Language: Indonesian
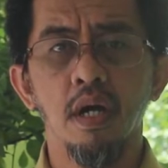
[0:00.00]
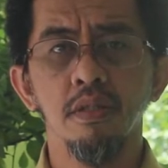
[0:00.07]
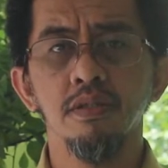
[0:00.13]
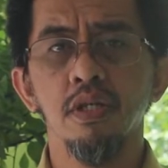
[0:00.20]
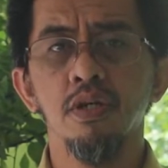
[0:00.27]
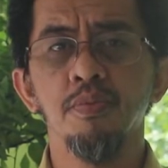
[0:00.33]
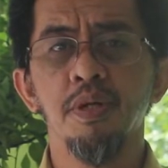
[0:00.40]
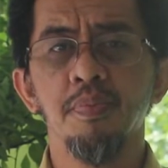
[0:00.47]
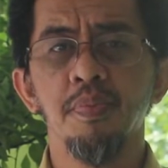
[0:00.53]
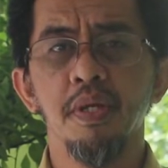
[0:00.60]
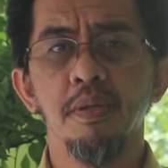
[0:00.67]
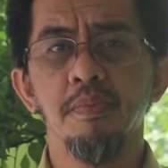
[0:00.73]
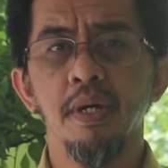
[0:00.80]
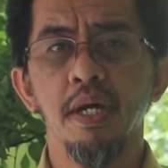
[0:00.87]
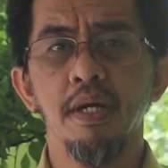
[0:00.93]
Allah
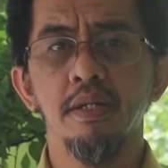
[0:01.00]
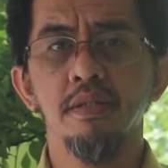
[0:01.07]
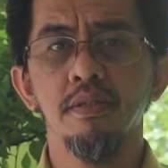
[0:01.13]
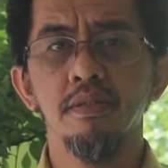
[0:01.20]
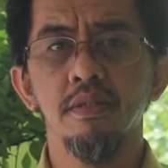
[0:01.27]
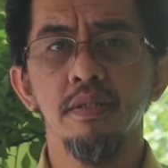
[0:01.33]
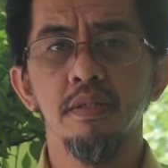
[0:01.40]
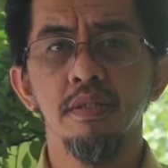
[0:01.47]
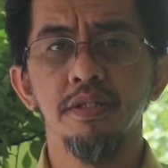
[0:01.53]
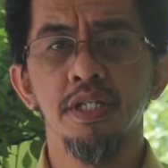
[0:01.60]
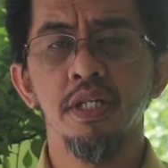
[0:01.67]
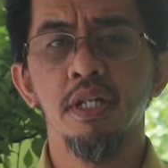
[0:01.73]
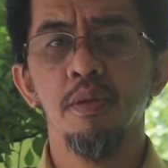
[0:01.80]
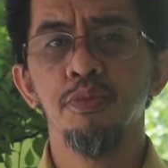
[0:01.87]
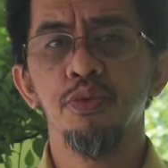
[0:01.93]
berfirman
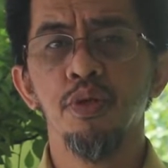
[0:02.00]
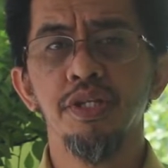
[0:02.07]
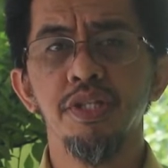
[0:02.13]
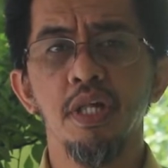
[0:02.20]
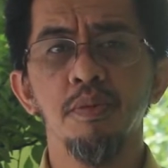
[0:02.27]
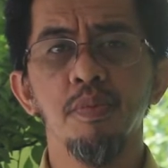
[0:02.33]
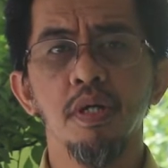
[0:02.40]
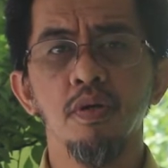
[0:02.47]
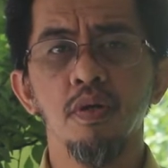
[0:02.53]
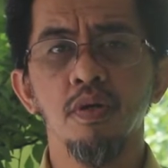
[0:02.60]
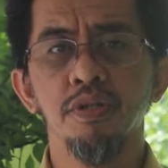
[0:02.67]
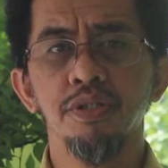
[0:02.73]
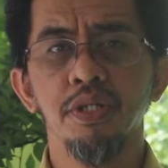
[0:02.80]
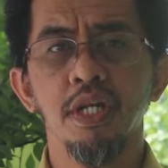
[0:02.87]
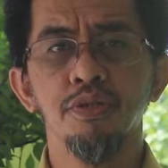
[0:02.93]
di dalam surat
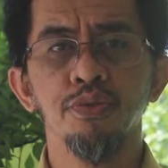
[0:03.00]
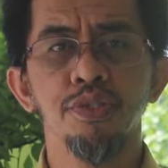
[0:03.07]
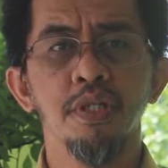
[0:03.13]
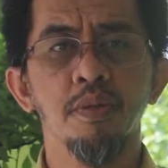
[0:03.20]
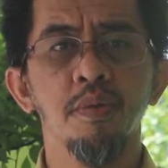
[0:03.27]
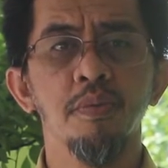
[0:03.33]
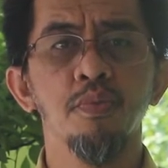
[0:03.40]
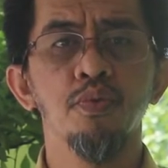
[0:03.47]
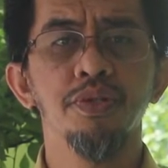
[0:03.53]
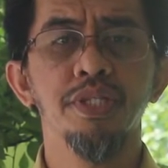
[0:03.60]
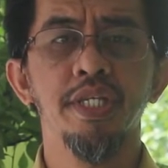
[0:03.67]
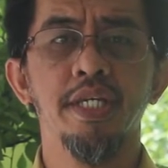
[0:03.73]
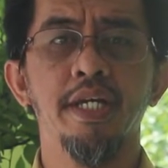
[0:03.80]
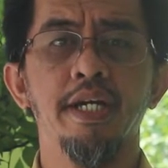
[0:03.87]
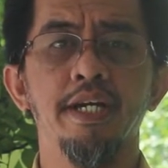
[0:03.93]
Al-Baqarah
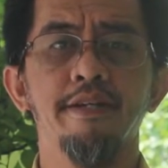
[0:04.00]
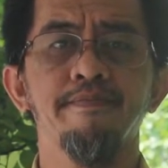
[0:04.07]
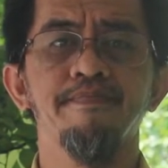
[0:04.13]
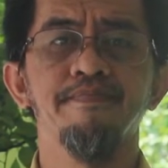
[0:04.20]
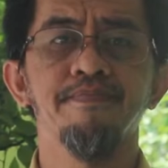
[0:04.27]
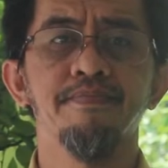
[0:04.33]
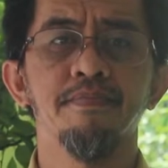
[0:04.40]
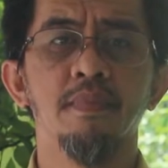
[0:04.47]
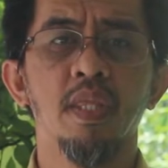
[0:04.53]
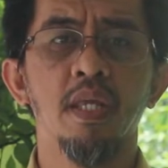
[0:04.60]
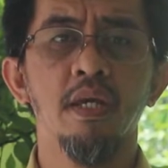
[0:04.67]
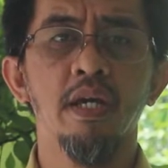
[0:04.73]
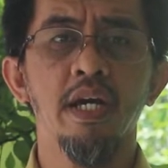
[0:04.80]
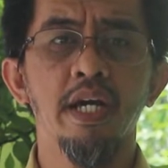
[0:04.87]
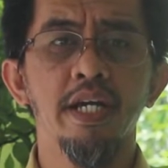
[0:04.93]
183,
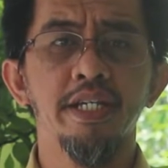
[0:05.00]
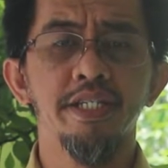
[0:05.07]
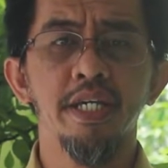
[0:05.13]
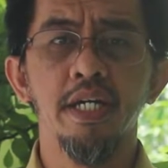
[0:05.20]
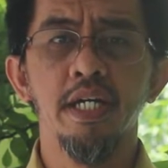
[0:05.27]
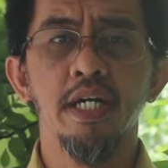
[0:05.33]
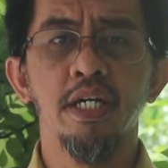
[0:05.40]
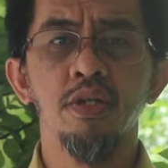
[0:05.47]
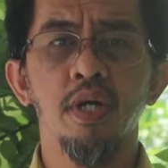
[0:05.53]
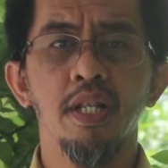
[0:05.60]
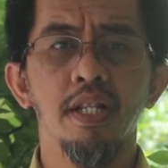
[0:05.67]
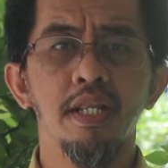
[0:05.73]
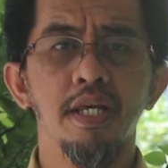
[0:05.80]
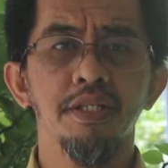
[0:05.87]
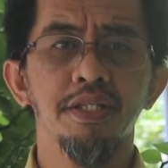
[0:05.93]
"Ya
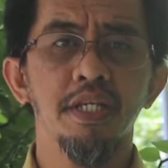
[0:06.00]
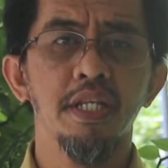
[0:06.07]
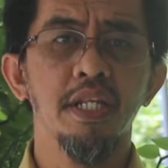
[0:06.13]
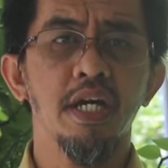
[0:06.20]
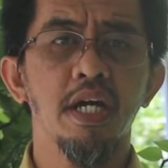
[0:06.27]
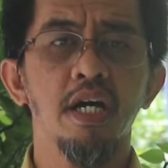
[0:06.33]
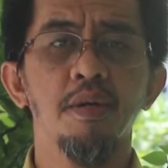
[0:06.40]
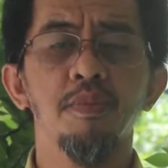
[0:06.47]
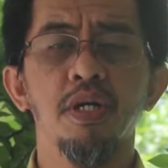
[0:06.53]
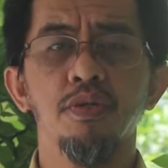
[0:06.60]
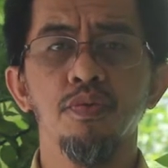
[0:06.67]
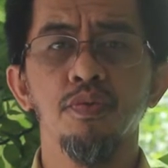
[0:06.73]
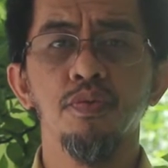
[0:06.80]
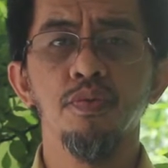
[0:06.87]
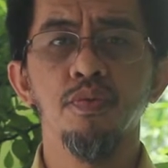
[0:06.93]
ayyuhalladzina
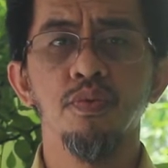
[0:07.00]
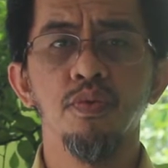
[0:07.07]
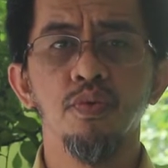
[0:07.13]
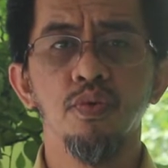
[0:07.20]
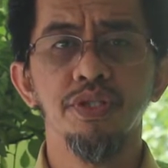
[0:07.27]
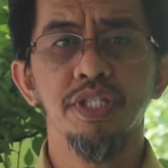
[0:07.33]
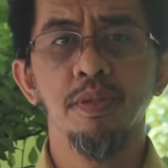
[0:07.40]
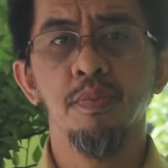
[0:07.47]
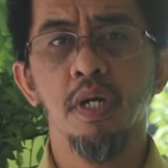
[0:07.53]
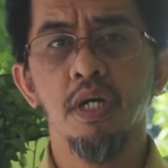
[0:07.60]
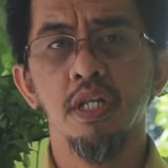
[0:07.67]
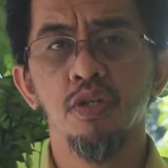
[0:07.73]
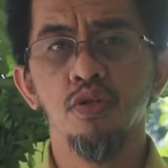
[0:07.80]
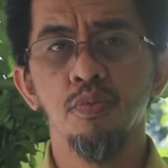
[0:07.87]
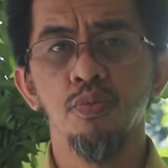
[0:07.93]
amanu kutiba
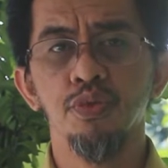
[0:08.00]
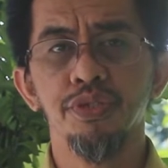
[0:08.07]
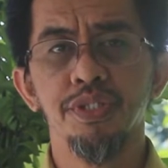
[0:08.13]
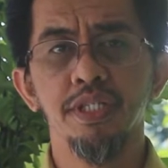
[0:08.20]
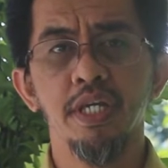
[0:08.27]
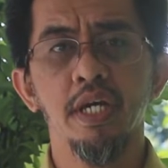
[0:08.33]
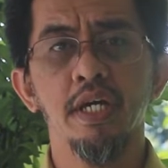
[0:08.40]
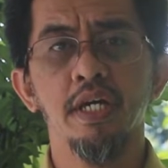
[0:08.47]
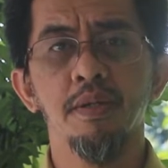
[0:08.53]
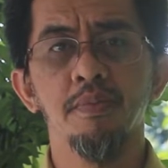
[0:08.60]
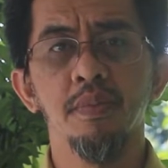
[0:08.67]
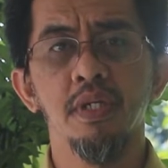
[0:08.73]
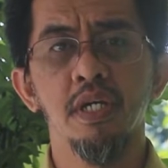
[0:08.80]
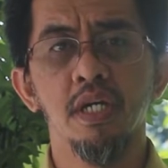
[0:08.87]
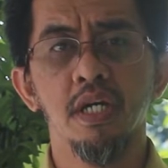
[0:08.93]
alaikumus
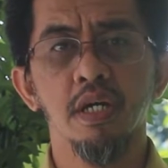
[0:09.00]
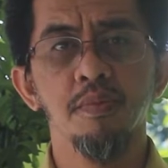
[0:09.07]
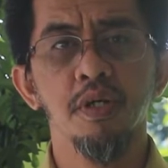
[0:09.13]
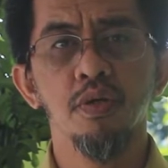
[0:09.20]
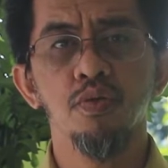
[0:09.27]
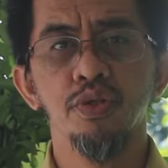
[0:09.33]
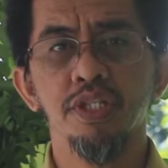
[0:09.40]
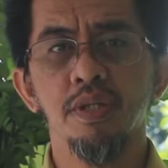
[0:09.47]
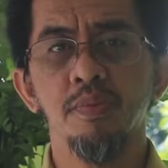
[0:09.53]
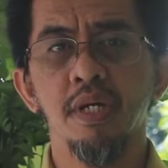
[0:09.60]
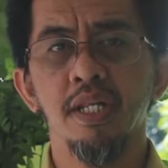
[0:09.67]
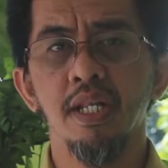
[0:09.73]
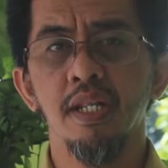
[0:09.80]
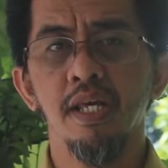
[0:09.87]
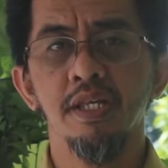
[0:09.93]
kama
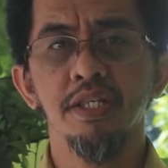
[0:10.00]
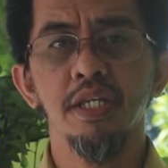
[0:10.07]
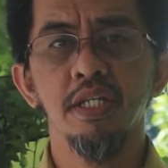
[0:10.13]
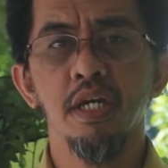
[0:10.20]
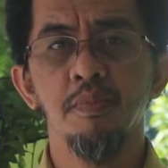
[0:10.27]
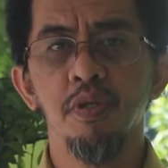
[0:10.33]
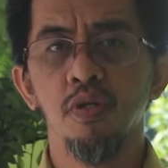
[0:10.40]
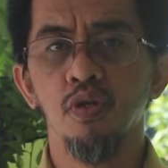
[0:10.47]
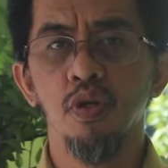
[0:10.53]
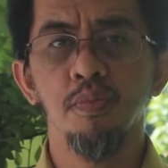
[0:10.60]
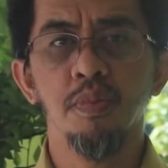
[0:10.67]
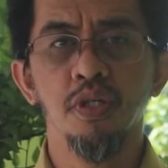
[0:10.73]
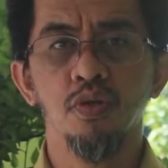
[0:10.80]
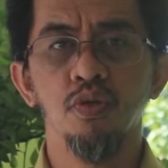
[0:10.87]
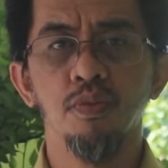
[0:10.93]
kutiba alal ladzina min
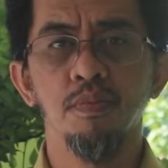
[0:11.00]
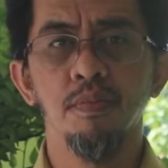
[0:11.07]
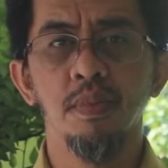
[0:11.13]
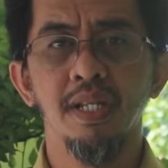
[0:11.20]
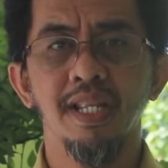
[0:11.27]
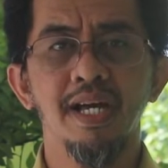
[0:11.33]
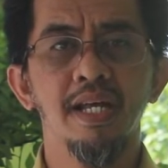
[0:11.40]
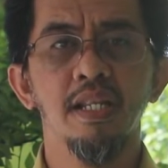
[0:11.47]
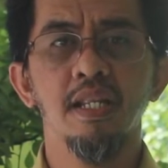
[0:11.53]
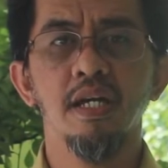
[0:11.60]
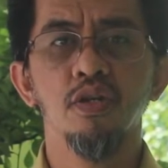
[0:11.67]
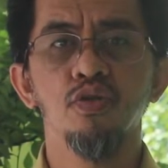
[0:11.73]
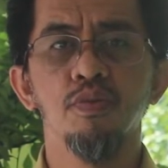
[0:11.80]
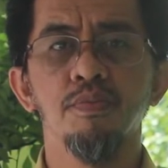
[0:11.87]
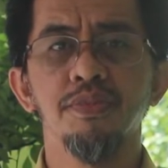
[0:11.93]
qablikum
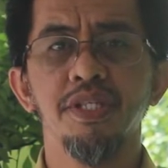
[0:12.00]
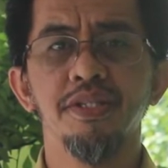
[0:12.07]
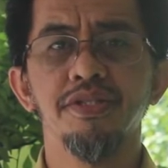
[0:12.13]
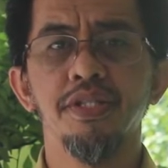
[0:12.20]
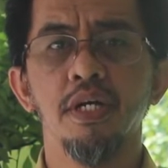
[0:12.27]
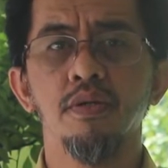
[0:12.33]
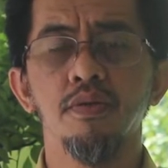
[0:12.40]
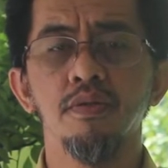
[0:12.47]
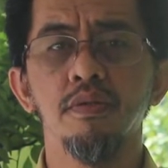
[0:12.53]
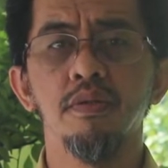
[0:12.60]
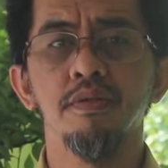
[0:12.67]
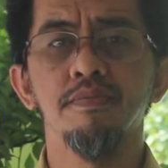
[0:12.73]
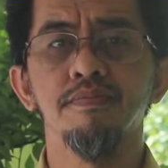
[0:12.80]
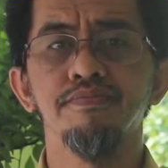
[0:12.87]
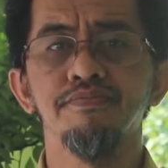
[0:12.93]
la'allakum
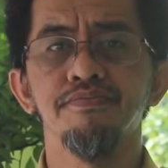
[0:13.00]
tattaqun."